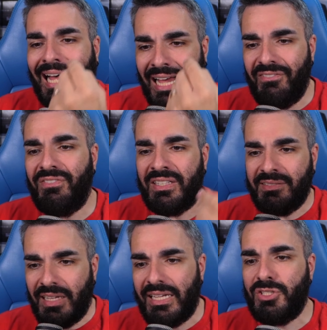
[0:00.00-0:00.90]
ha
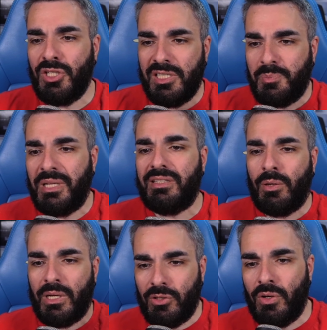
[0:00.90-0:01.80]
vantaggi rispetto a
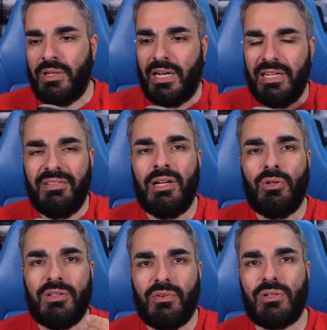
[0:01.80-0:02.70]
una donna a livello
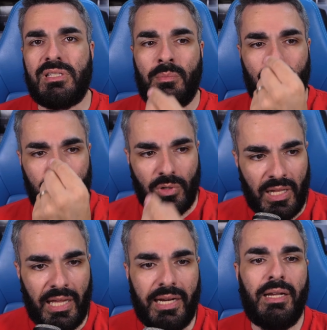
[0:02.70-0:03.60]
di forza
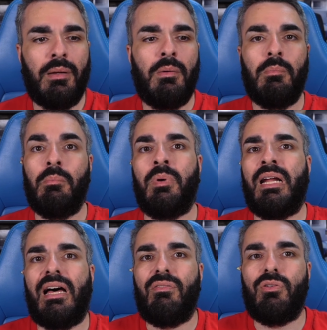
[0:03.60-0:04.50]
muscolare?
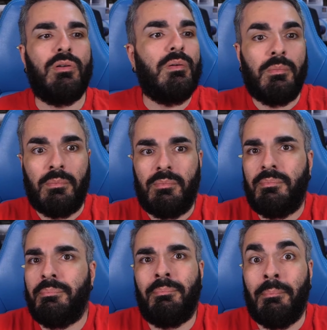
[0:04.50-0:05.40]
Bravo,
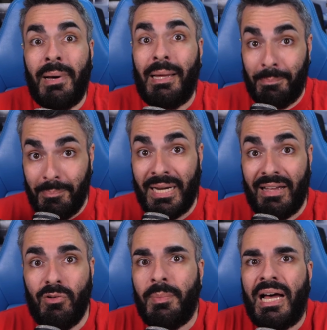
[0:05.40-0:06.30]
ma
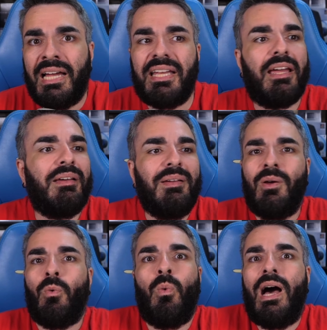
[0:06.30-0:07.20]
bravo ma anche
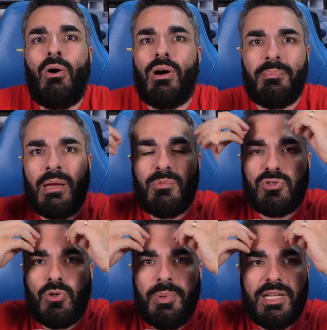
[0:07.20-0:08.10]
wow, abbiamo
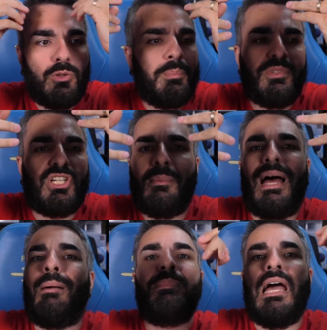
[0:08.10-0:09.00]
scoperto, cioè
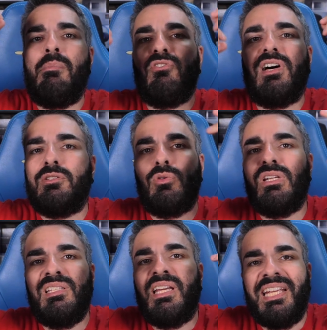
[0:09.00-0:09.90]
abbiamo fatto
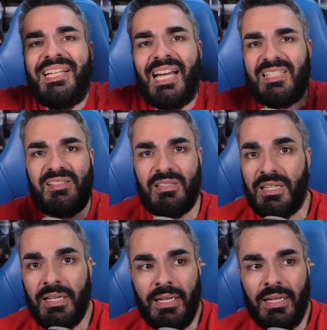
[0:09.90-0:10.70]
ridere i cazzi.